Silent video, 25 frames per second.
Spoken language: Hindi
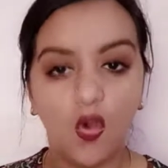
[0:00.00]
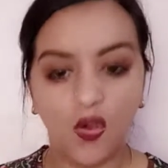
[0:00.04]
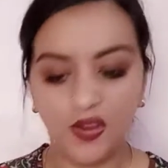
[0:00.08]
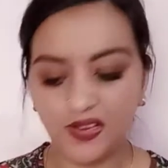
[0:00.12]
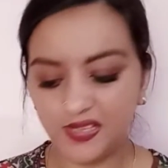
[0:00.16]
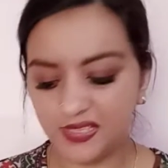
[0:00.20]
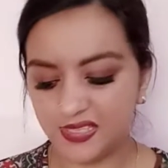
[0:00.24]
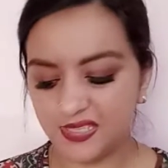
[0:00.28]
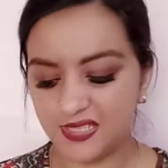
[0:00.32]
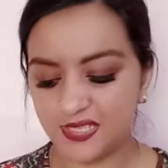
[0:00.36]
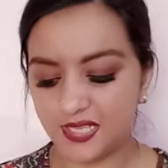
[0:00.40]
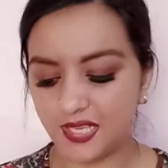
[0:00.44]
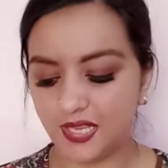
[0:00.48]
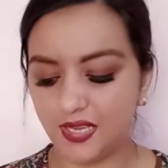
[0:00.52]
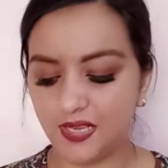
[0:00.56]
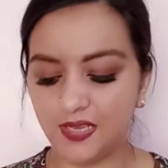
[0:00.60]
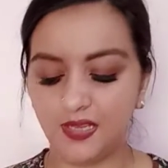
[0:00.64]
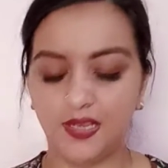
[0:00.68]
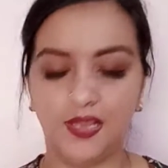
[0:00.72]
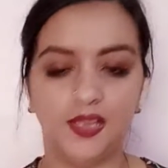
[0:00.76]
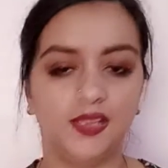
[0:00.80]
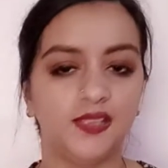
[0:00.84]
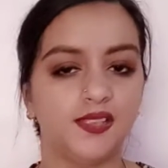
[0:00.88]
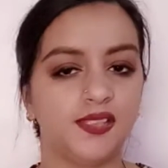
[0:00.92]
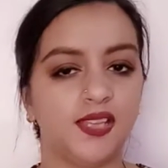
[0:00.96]
ऑयल्स है
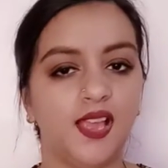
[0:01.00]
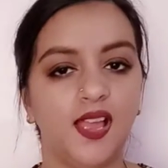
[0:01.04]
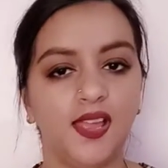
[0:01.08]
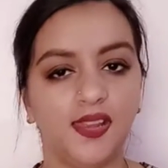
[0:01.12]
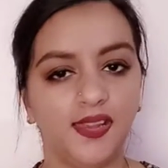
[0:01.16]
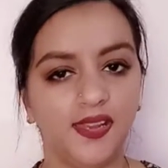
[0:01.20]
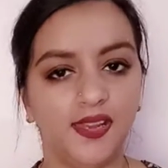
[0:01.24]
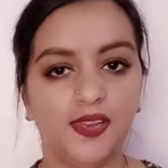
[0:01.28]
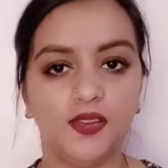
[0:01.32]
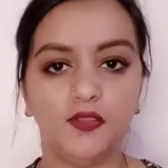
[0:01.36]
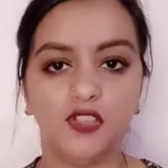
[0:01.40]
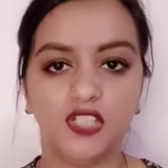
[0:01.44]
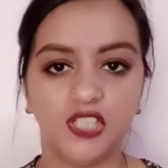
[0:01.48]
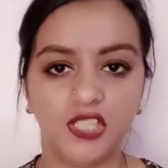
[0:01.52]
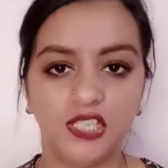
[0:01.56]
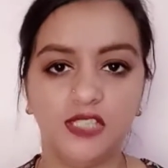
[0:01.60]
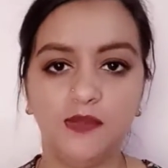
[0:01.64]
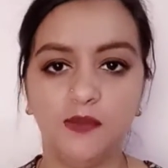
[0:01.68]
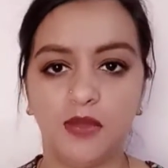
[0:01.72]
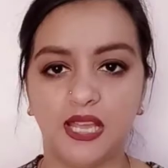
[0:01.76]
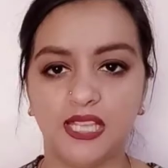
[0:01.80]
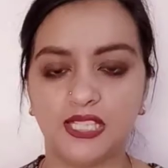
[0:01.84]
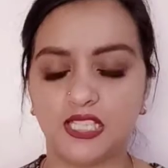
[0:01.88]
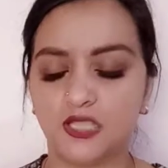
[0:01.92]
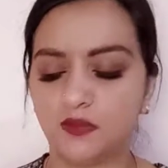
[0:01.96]
लाइक सारे
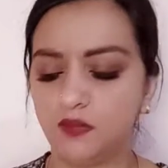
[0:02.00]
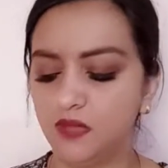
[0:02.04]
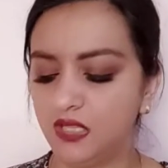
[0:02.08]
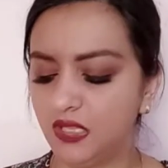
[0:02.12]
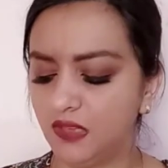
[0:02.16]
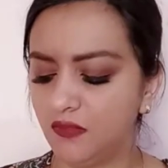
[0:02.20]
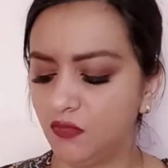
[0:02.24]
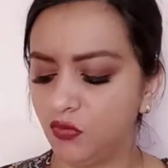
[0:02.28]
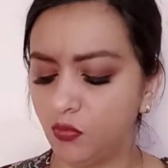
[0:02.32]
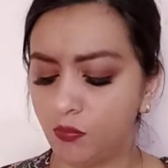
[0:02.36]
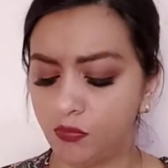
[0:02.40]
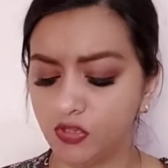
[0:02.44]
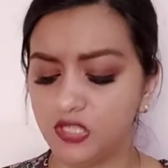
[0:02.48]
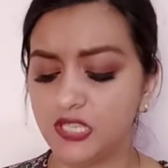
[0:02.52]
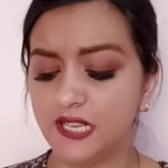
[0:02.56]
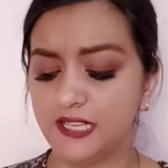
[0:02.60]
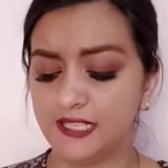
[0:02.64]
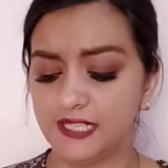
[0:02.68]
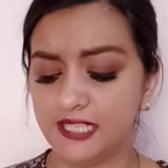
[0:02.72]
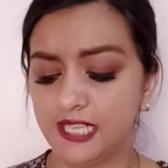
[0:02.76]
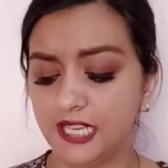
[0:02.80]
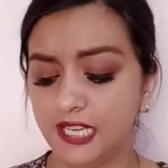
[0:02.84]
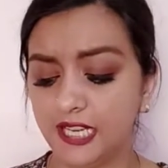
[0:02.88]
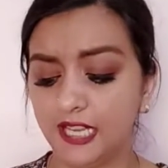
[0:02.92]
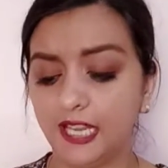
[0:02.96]
शीट मास्क में वो मुझे
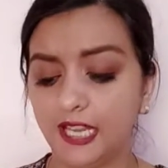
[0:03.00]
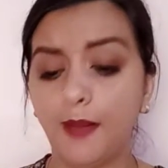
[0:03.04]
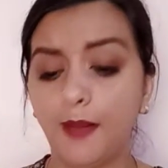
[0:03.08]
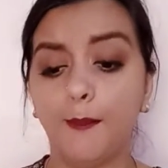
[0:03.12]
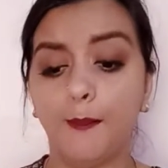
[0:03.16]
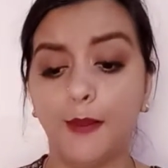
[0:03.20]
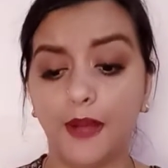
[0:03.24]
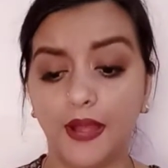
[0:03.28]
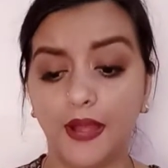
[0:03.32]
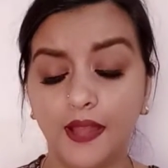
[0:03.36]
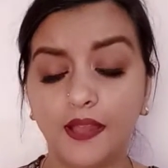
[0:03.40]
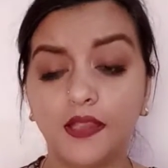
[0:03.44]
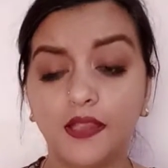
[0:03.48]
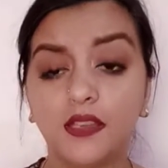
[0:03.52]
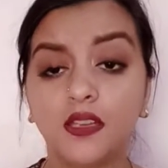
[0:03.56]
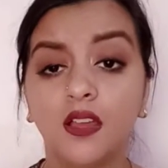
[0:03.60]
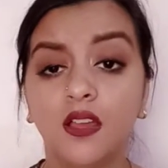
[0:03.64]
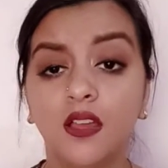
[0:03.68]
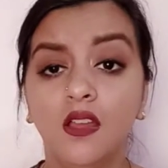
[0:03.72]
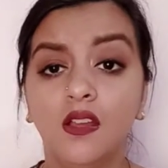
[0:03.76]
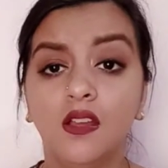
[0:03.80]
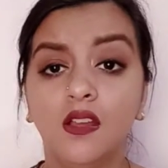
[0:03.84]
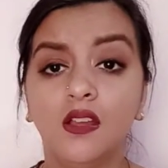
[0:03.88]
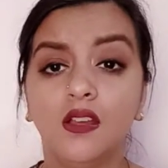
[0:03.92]
अच्छे लगे बट